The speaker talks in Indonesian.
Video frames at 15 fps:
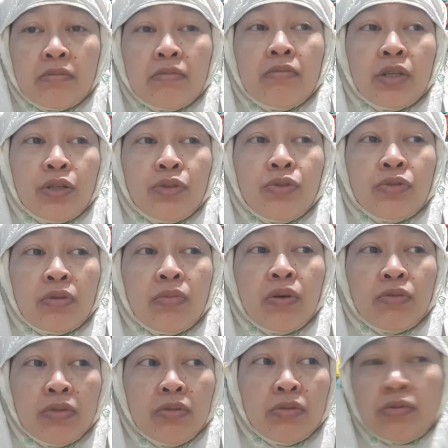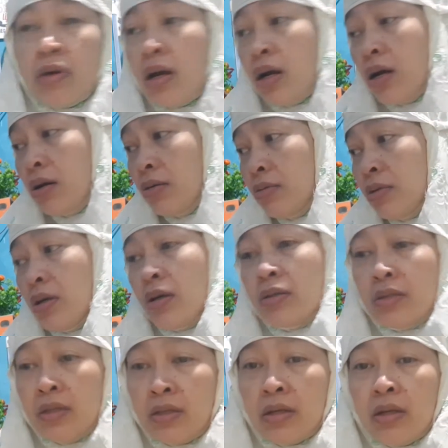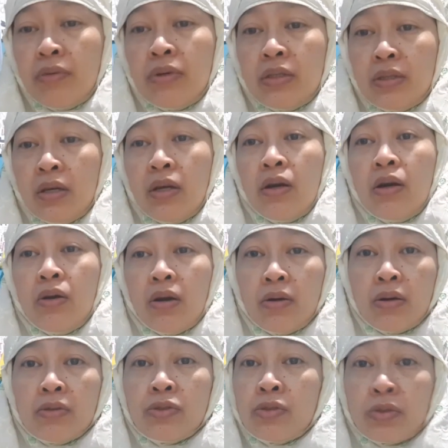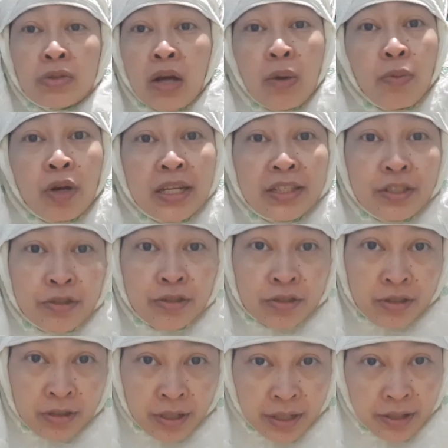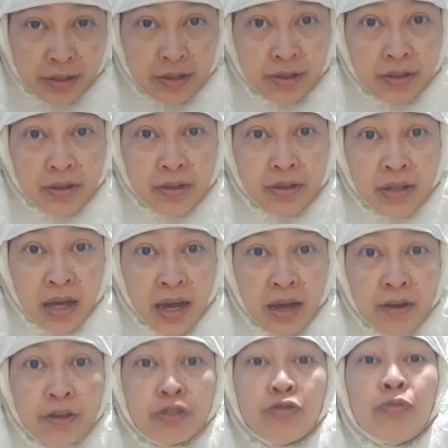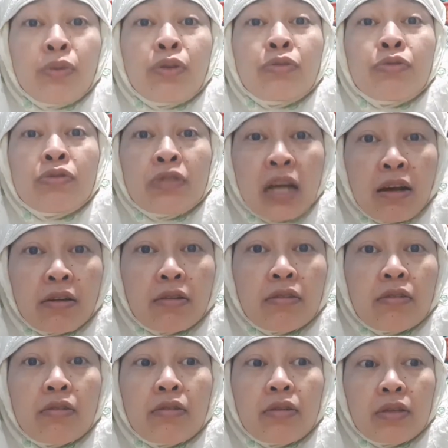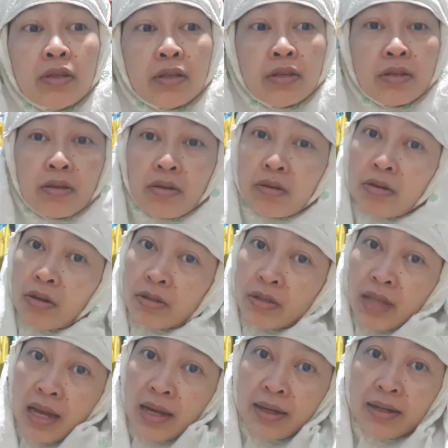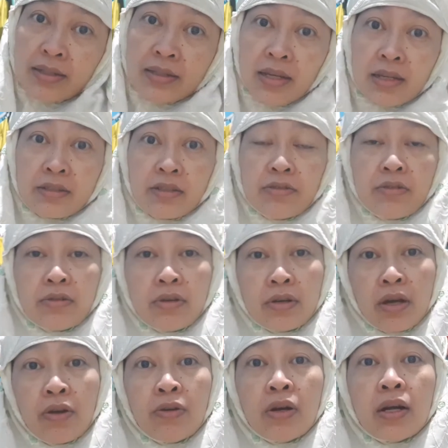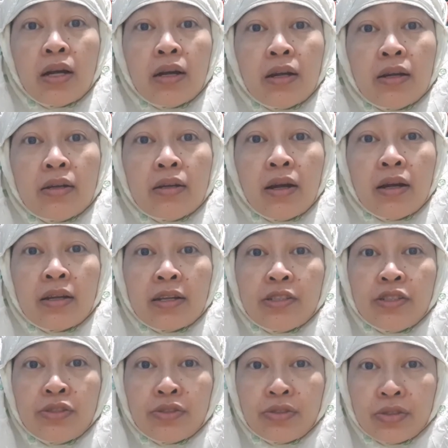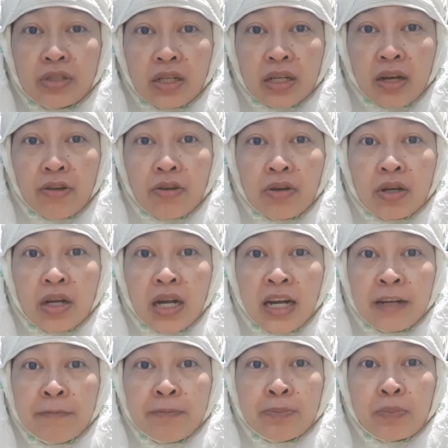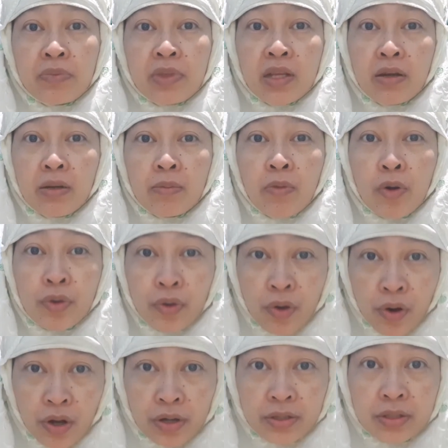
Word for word: begitu terbangun udah udah azan lewat nggak boleh tidur sore ya itu merusak otak kalian gitu loh kalau resikonya kalau enggak bodoh